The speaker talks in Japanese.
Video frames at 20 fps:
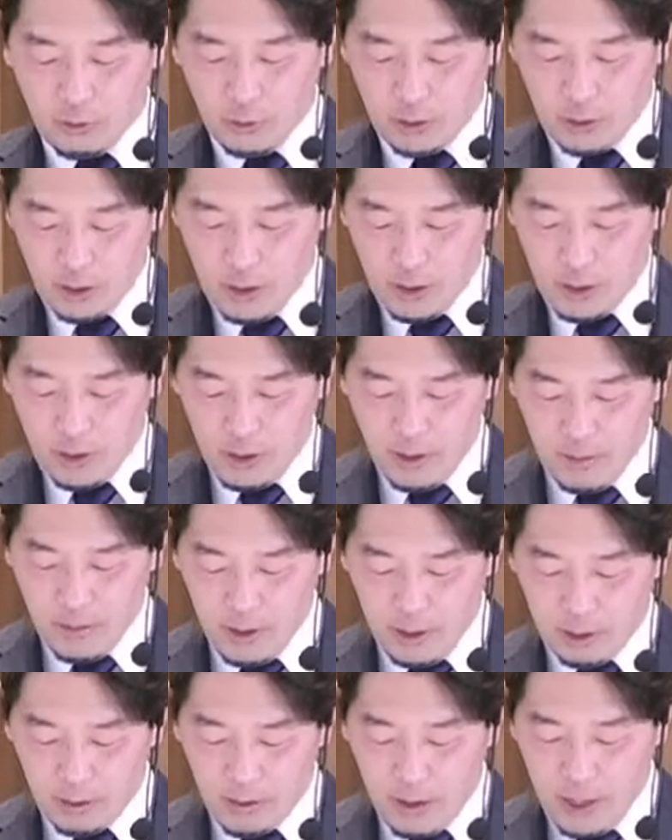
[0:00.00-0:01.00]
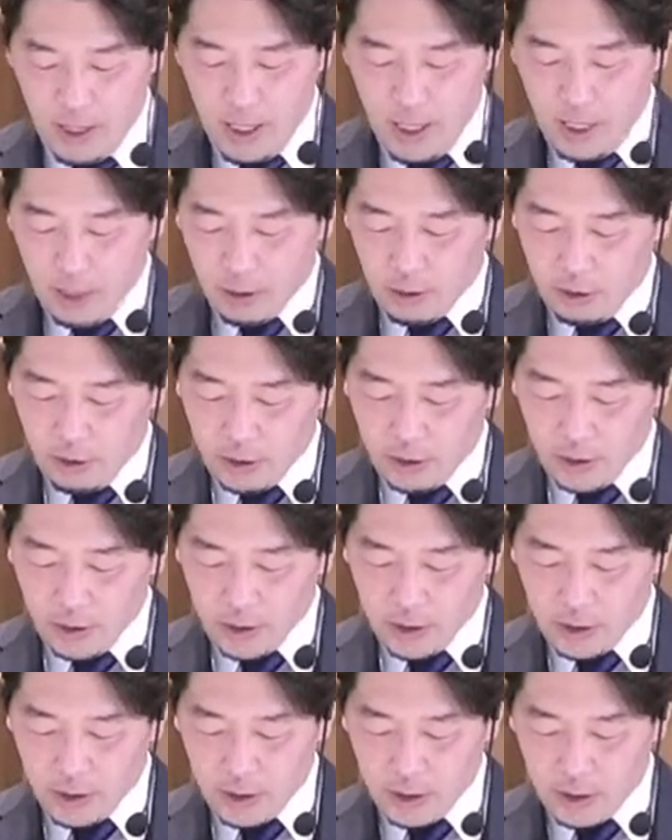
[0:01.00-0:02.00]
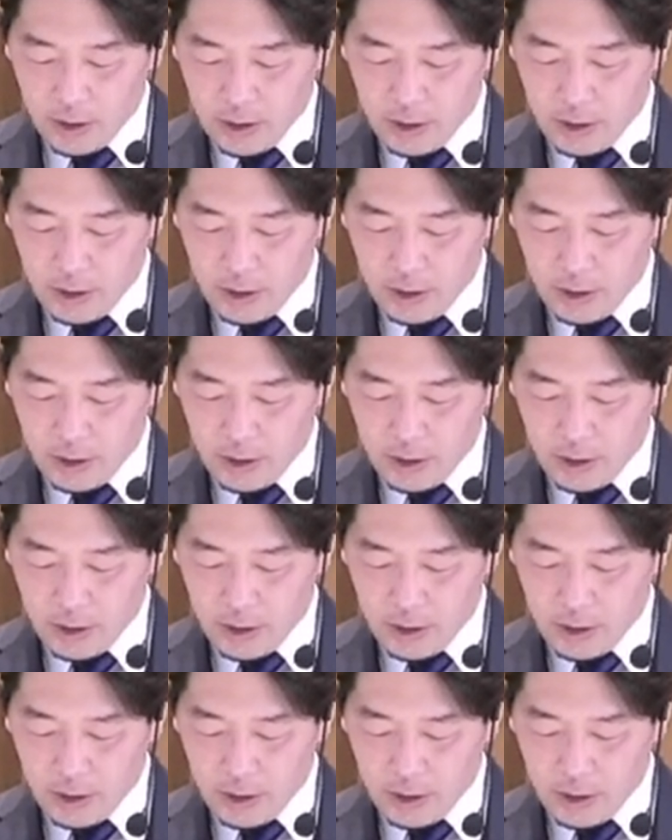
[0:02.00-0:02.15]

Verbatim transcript: う時にパウロはクリスチャン